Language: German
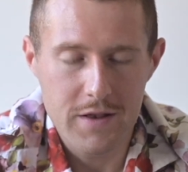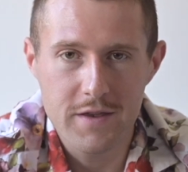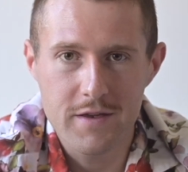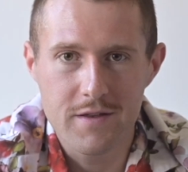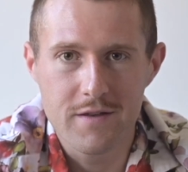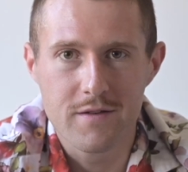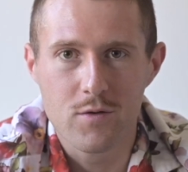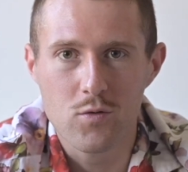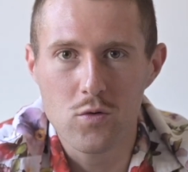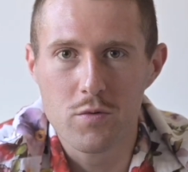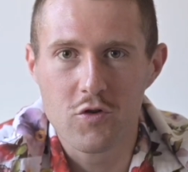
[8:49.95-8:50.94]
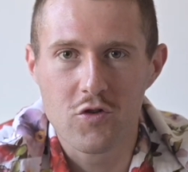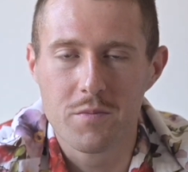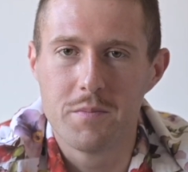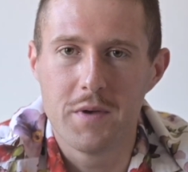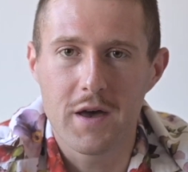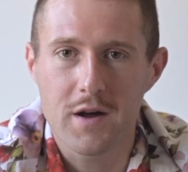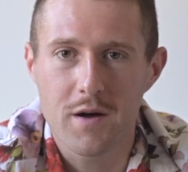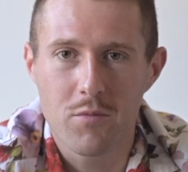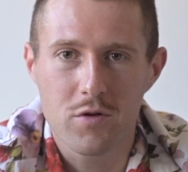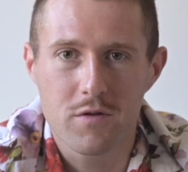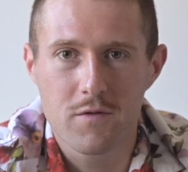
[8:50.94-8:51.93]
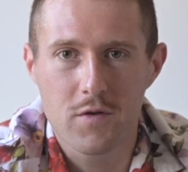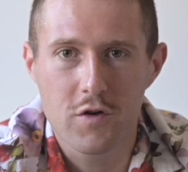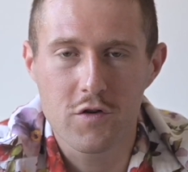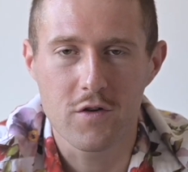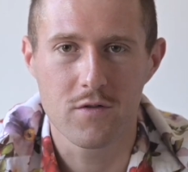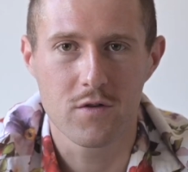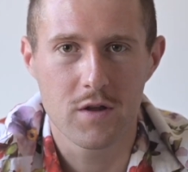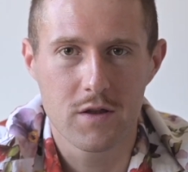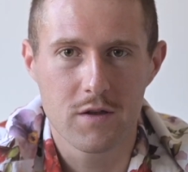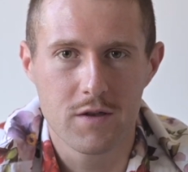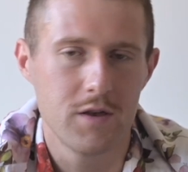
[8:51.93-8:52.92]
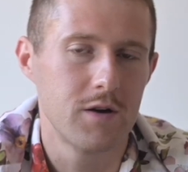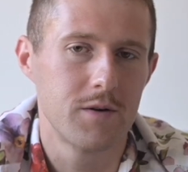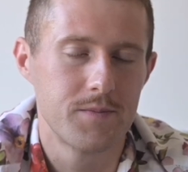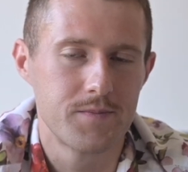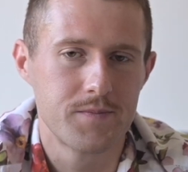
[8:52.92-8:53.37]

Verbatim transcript: nicht diese typische Bergamottenfrische, sondern hier